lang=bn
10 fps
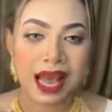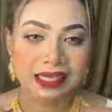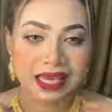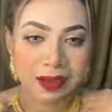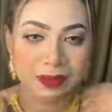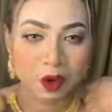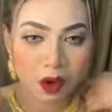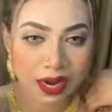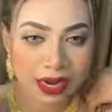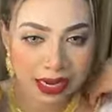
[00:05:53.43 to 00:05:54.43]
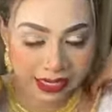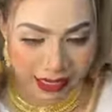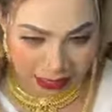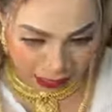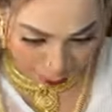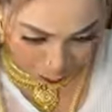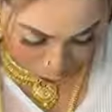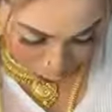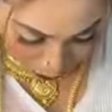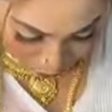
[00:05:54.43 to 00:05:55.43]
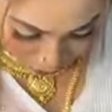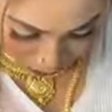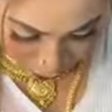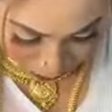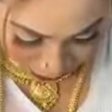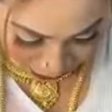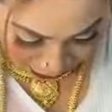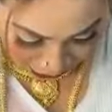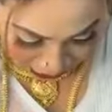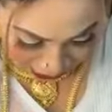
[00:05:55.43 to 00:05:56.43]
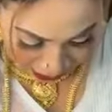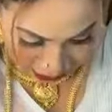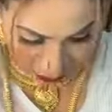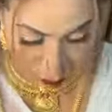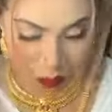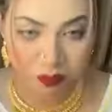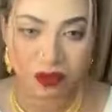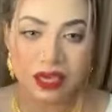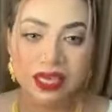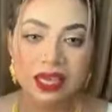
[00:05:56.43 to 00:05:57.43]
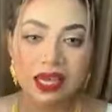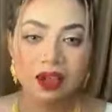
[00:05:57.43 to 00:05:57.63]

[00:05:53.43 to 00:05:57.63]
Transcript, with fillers: আচ্ছা আমি গলার নেকলেসটা খুলে ফেলি গলার সীতা হারটা খুলে ফেলি